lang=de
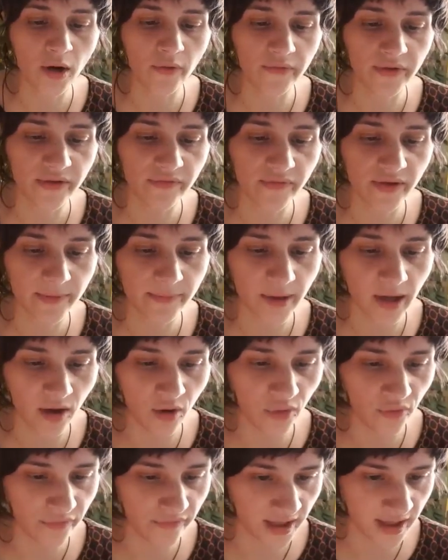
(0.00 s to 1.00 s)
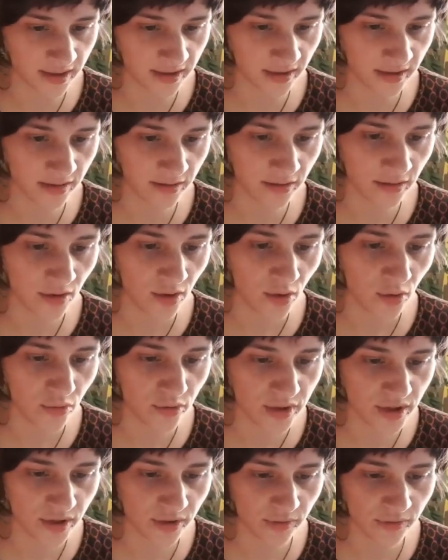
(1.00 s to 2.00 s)
auf den Verbrauch wartet
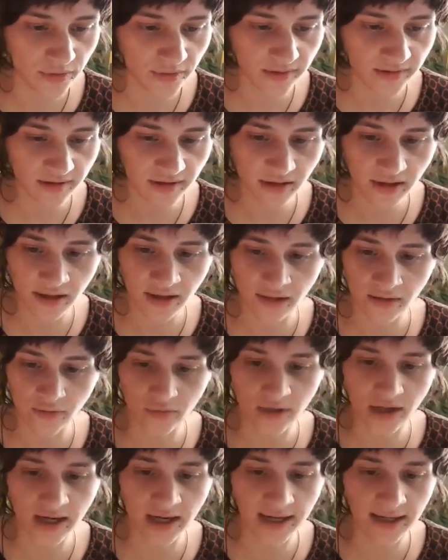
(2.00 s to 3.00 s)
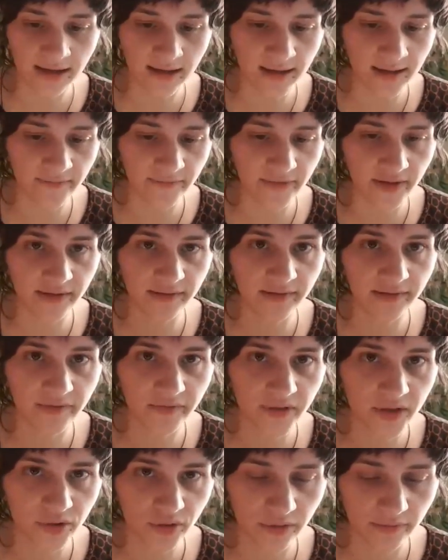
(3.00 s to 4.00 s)
und in kürzerer oder längerer Frist
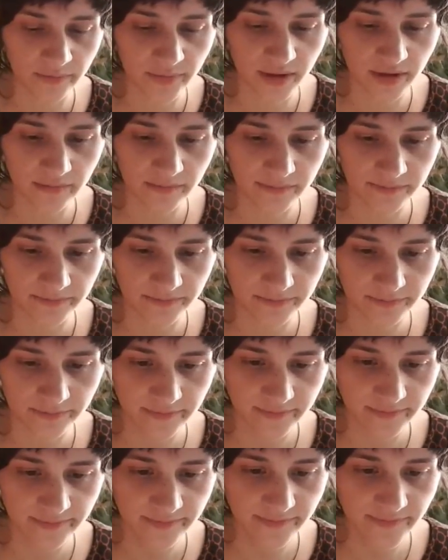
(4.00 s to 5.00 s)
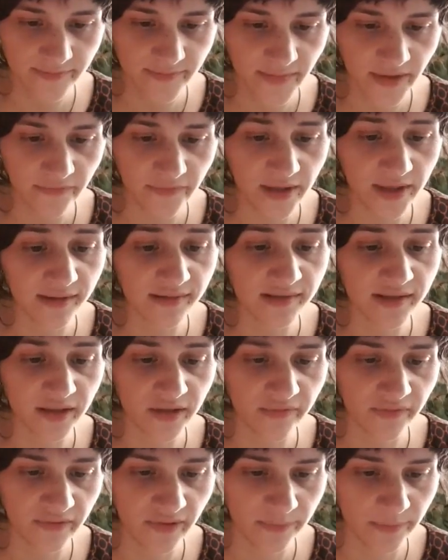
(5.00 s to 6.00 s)
verdirbt, wenn es
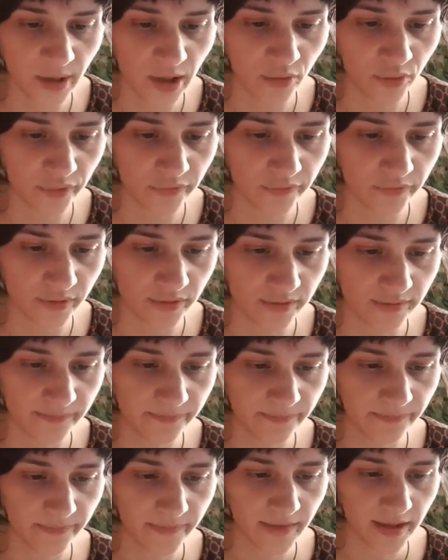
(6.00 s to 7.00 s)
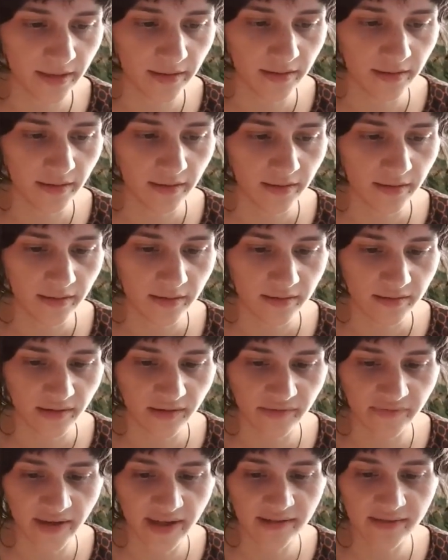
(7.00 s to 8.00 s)
nicht verbraucht wird.
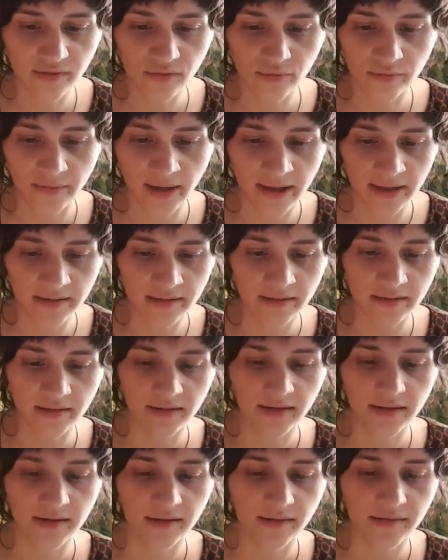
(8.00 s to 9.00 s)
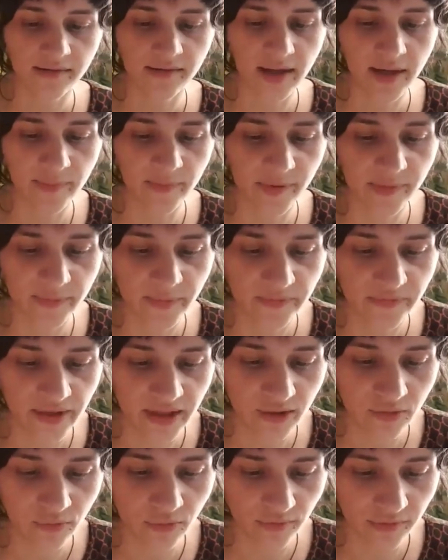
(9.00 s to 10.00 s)
Das Wachstum hat
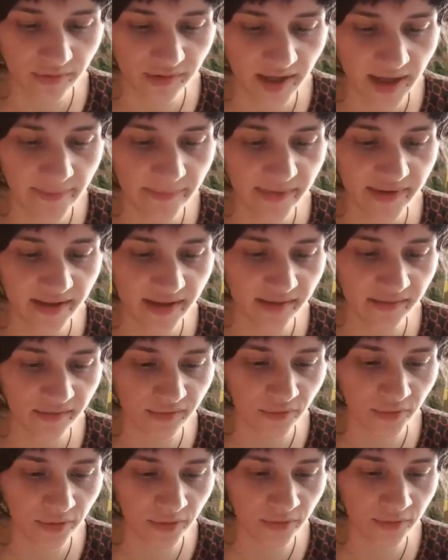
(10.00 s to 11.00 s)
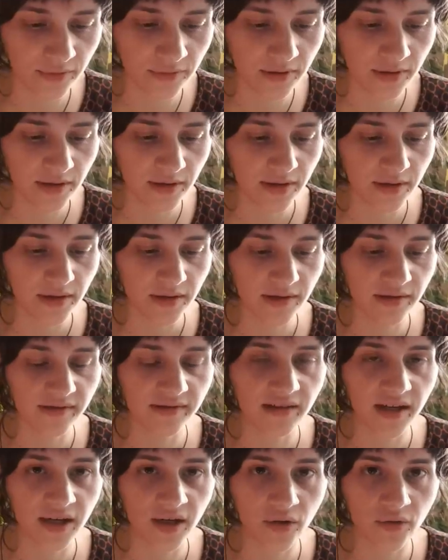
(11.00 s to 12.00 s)
Selbstbewegung, Selbsterzeugung,
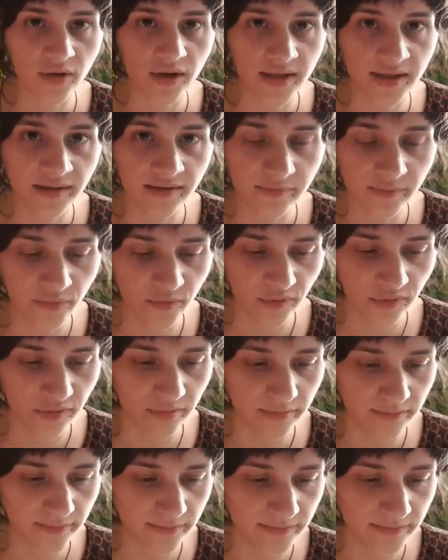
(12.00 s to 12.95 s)
ist ein Organismus.